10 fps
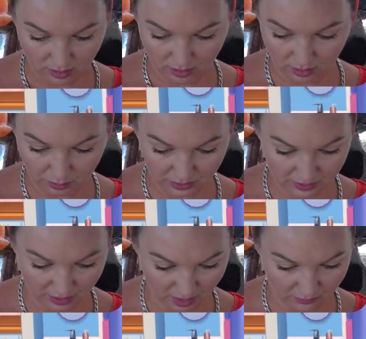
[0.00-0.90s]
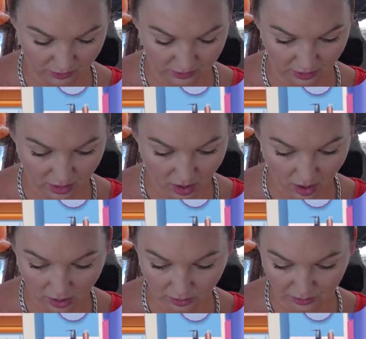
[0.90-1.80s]
а, поиграем в это,
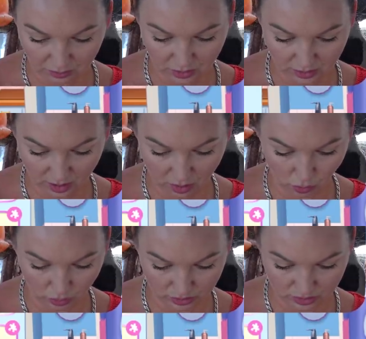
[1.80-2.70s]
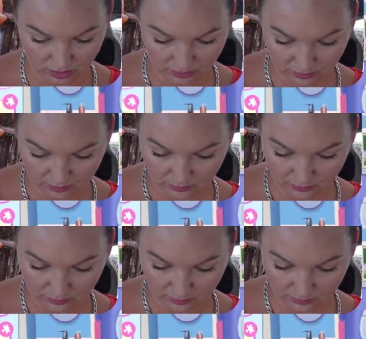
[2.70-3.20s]
а, например, на улице.